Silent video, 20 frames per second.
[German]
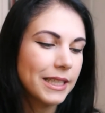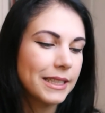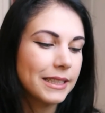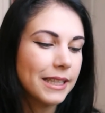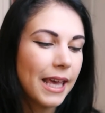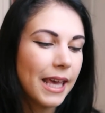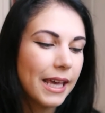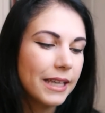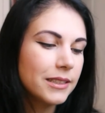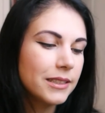
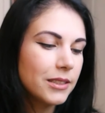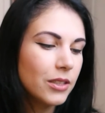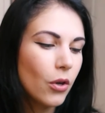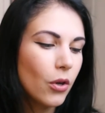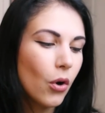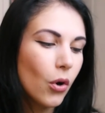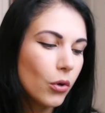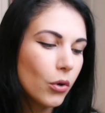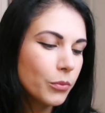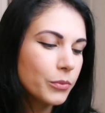and Casey
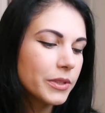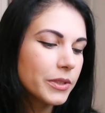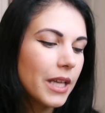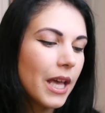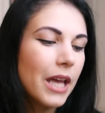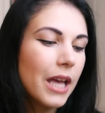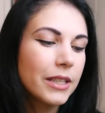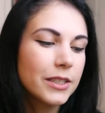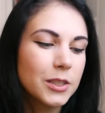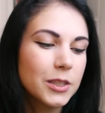Holmes
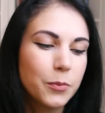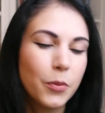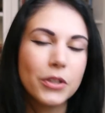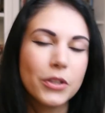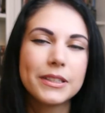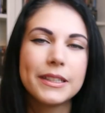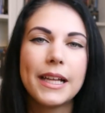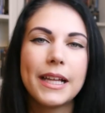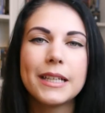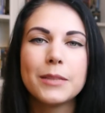
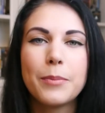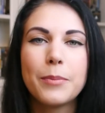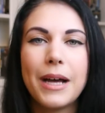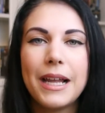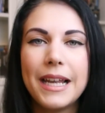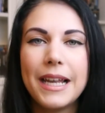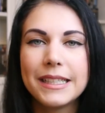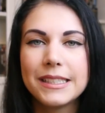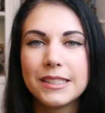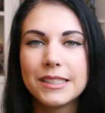Spotlight
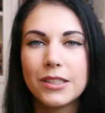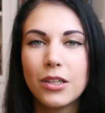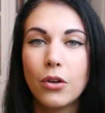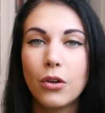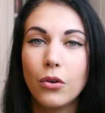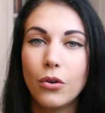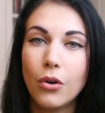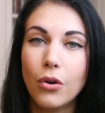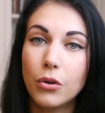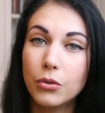Palette
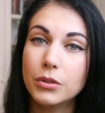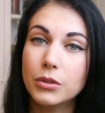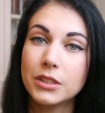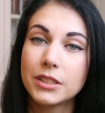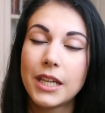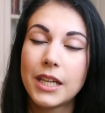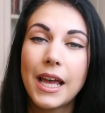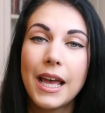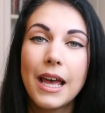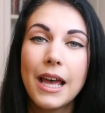
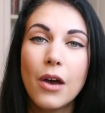Gold.